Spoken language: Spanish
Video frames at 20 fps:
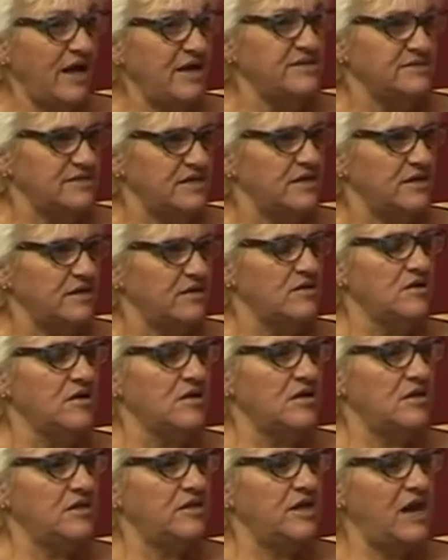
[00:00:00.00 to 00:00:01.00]
hice
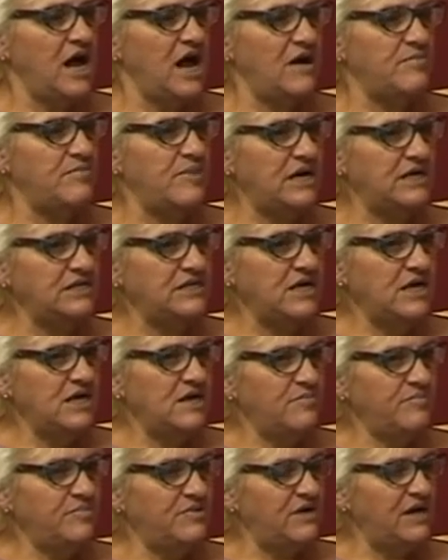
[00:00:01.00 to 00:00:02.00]
drama,
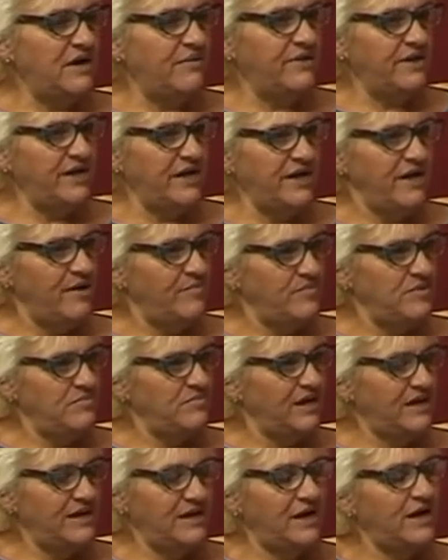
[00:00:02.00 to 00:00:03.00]
pero la verdad que a mí me
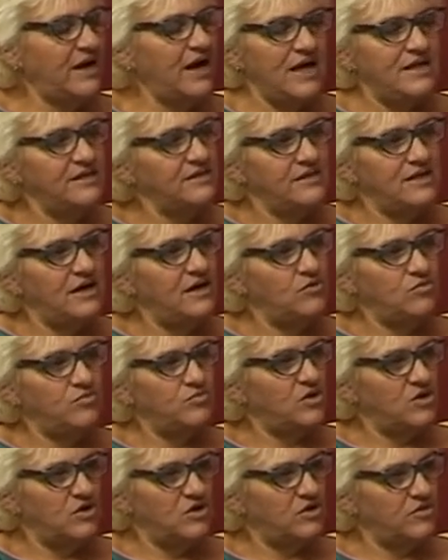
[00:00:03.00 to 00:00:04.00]
encanta el
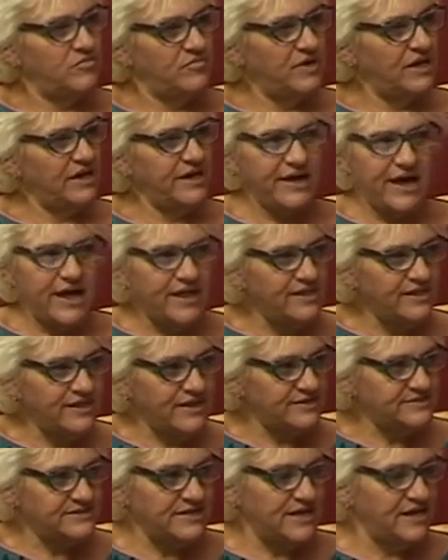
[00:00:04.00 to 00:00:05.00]
humor, me encanta
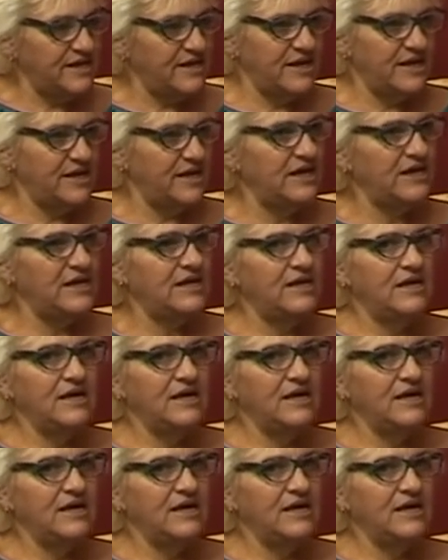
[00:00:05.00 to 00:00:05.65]
hacer reír.